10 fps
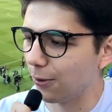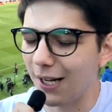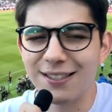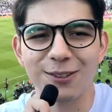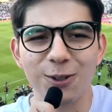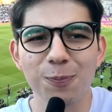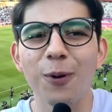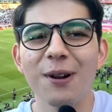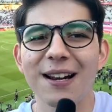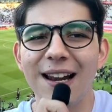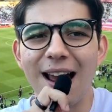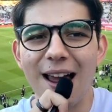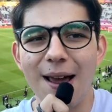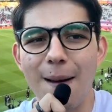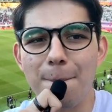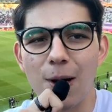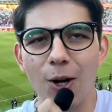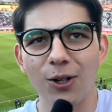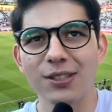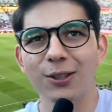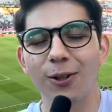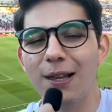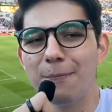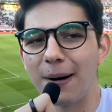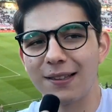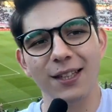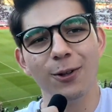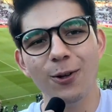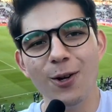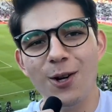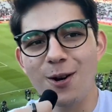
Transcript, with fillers: Gracias a todos por el blogcito del partido.